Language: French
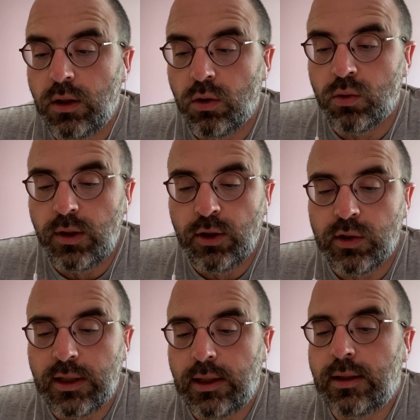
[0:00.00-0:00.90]
étant donné que
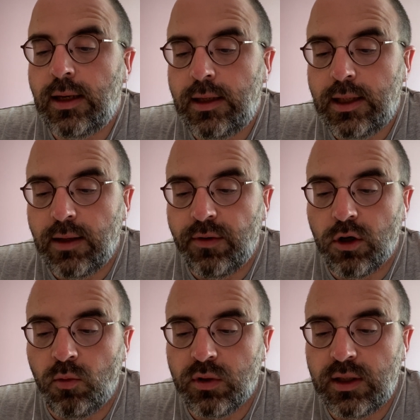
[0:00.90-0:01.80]
c'était elle qui avait
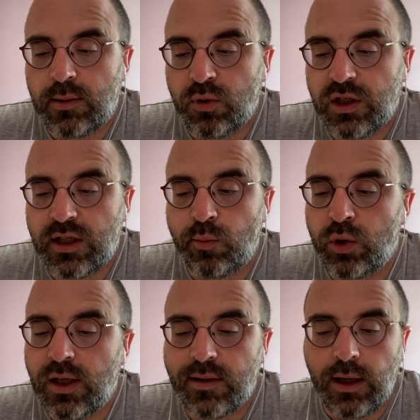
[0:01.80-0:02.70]
commencé à me
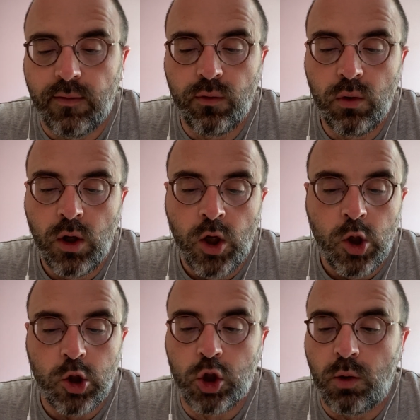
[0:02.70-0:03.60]
stimuler le cerveau,
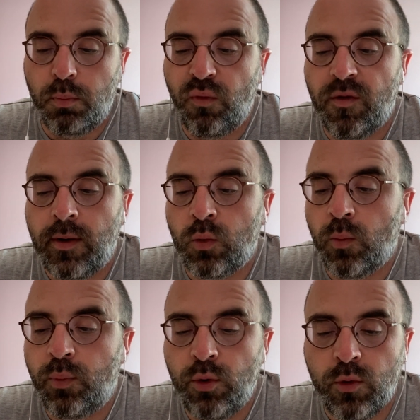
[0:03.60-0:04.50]
je ne pouvais pas
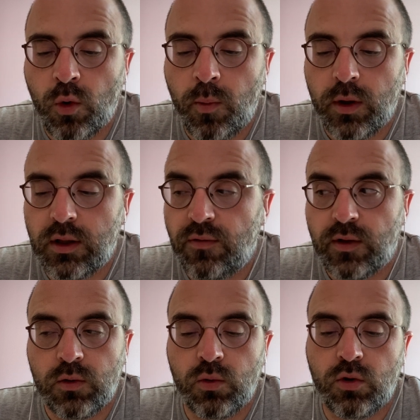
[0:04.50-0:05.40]
non plus me comporter de
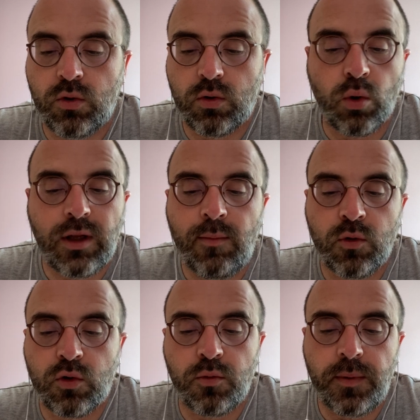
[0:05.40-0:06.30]
façon totalement
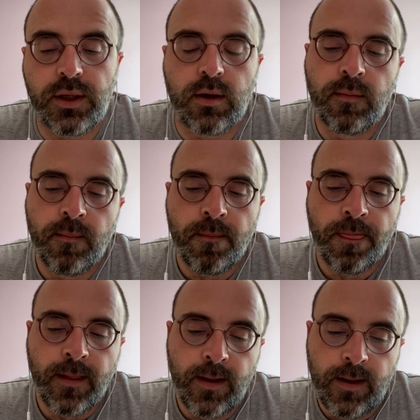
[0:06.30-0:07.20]
stupide.
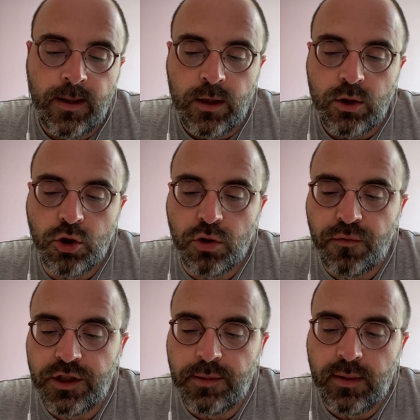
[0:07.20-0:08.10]
Je
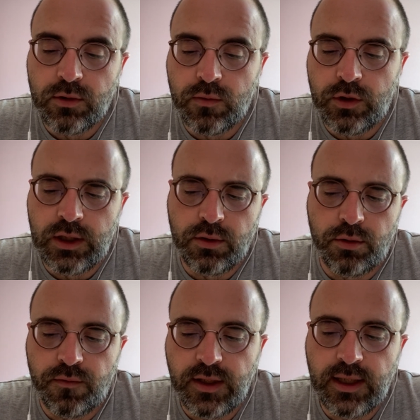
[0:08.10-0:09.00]
finis par devenir
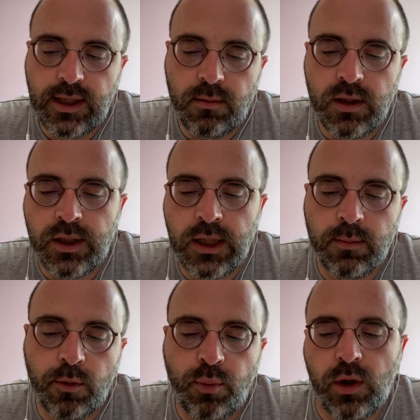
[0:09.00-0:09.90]
une véritable
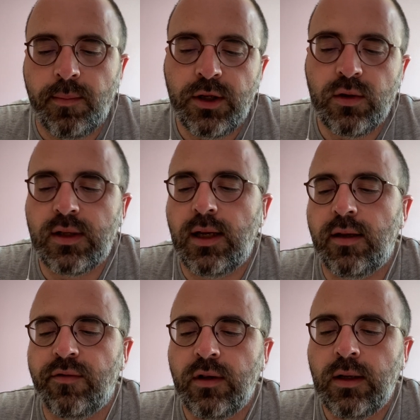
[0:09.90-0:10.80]
énigme pour les meilleurs
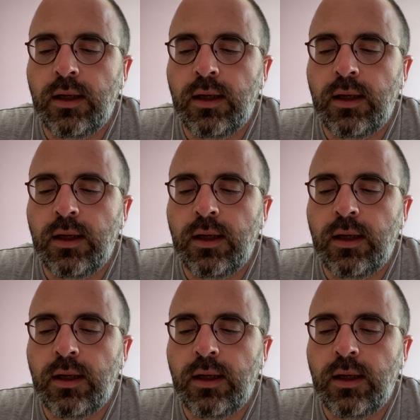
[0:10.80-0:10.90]
élèves.